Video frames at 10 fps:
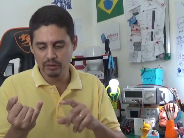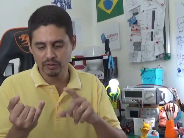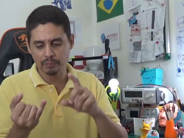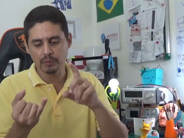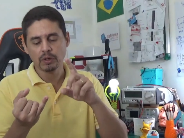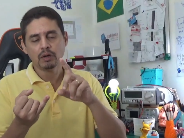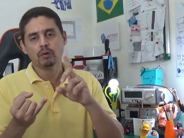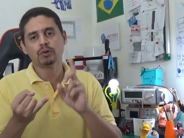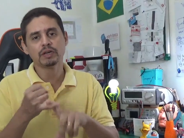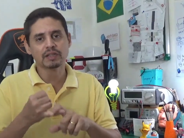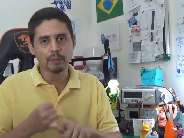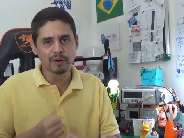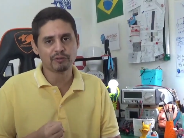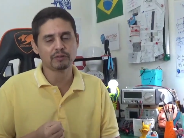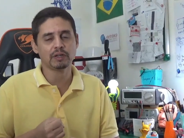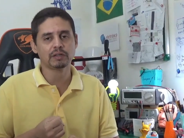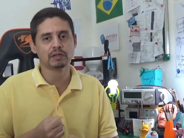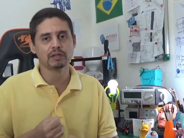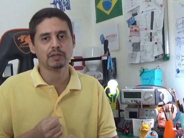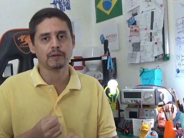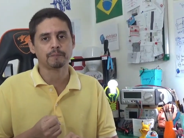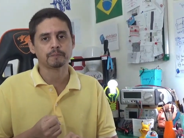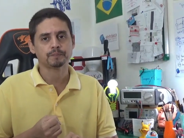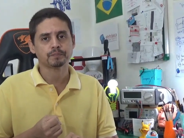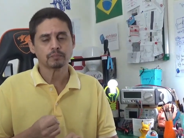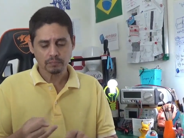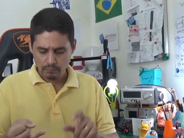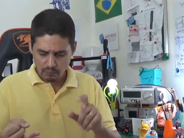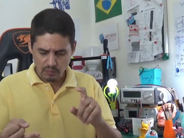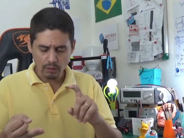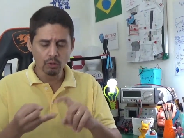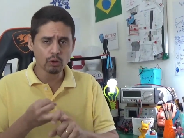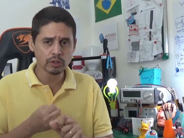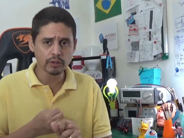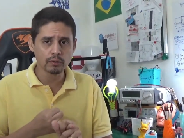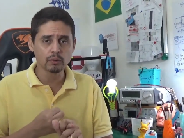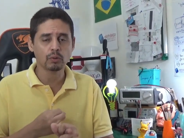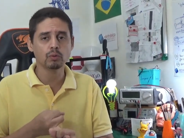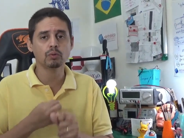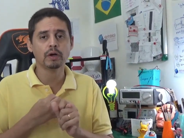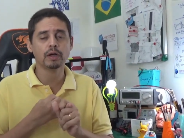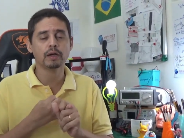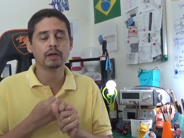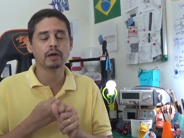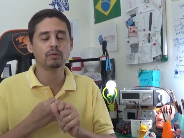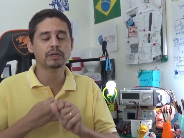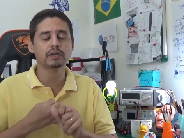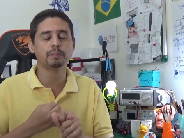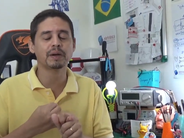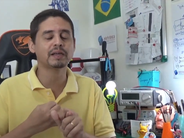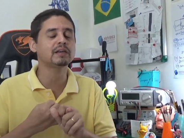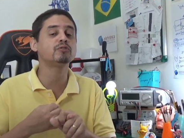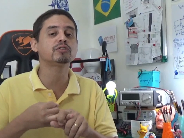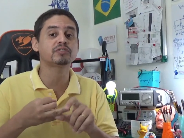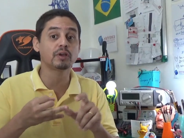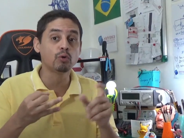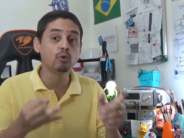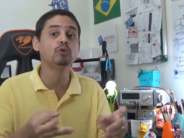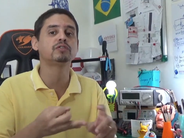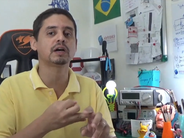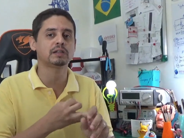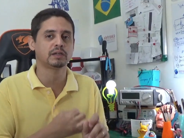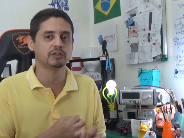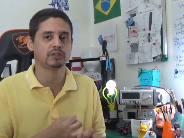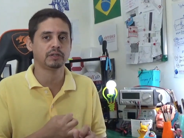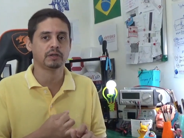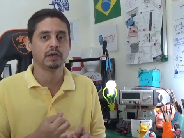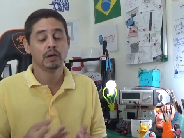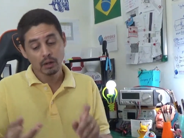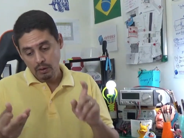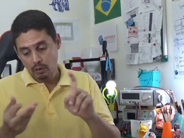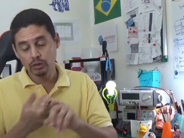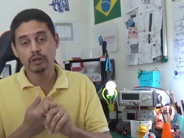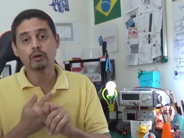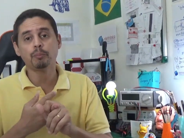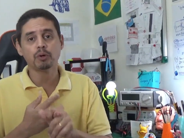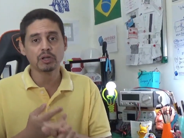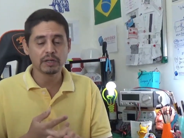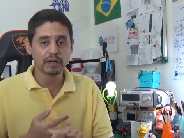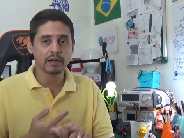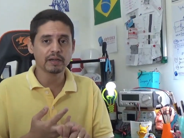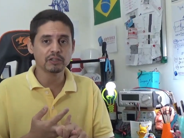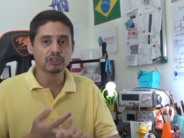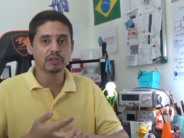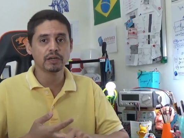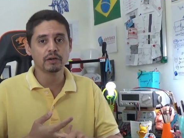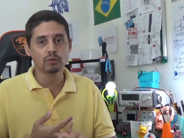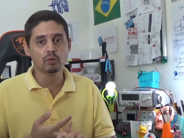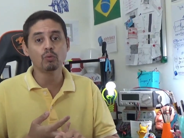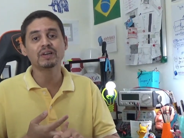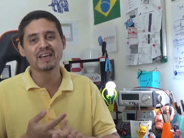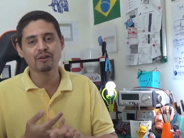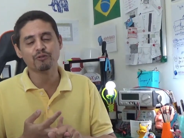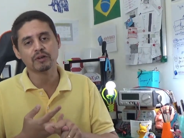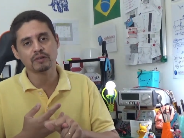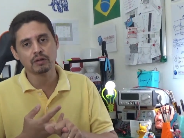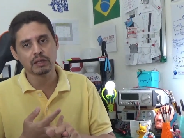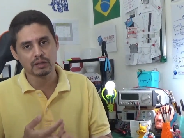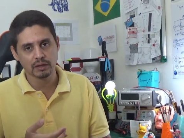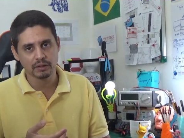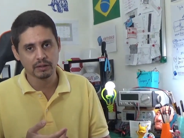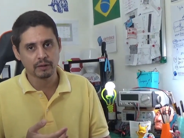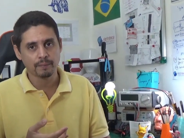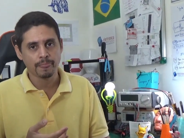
exemplo, o que, que dá para fazer na 3D? Rodrigo, o, é, o que que, para que, que você usa a 3D? Rodrigo, eu poderia ganhar dinheiro com o que fazendo na 3D?